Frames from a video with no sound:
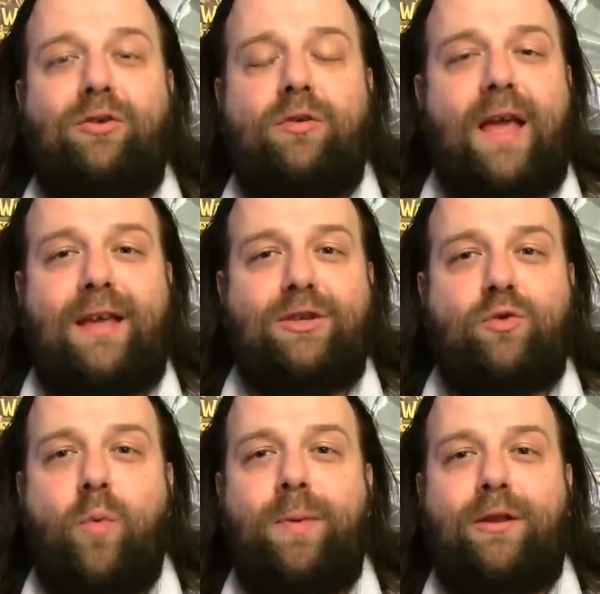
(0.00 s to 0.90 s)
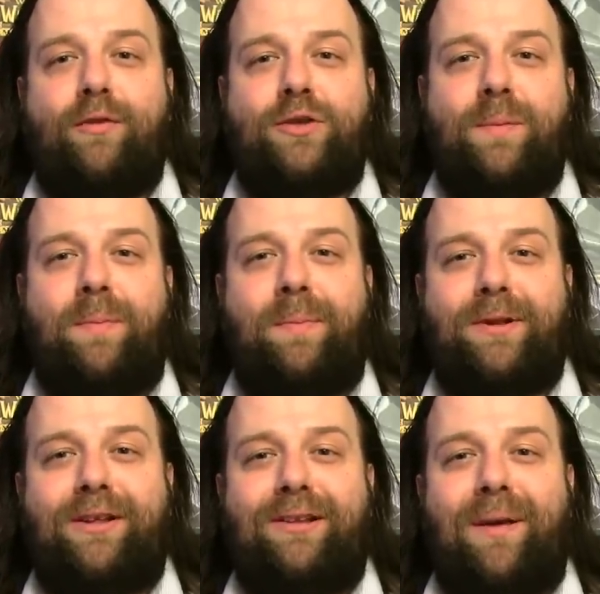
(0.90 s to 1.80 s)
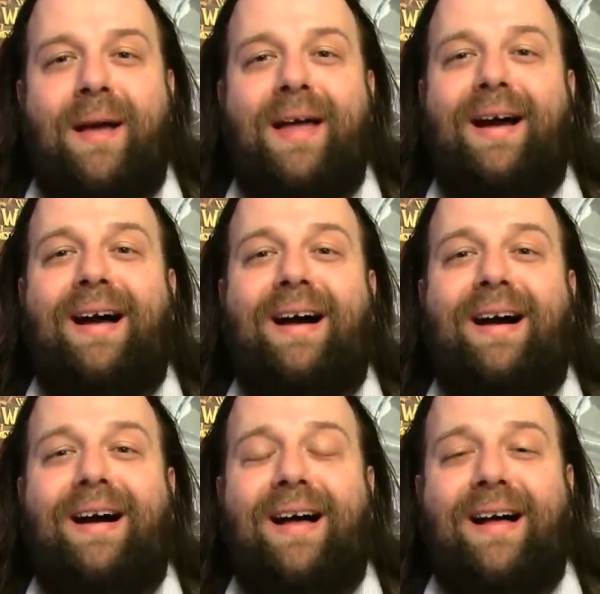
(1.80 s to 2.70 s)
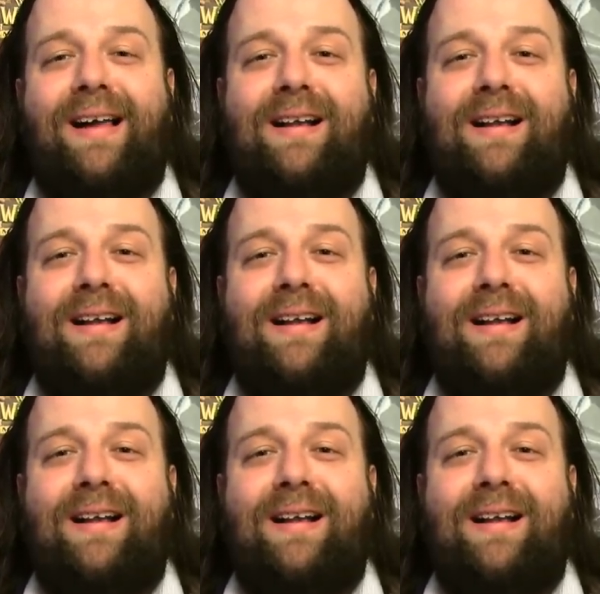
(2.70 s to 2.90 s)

jakieś głupie dowcipy pod tytułem haha,